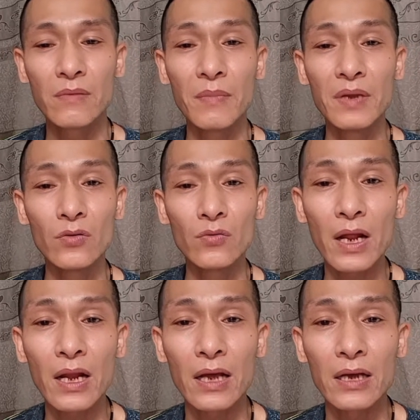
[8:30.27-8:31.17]
và mình
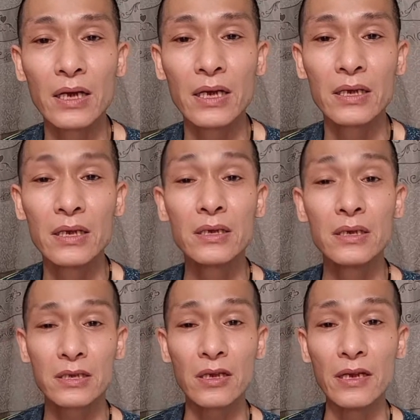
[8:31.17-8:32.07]
cũng đã là người
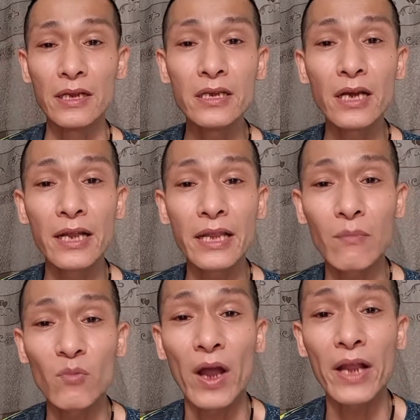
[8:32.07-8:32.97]
xử lý những người anh
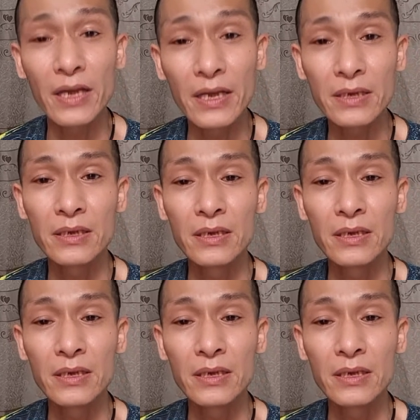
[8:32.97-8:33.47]
em của anh ấy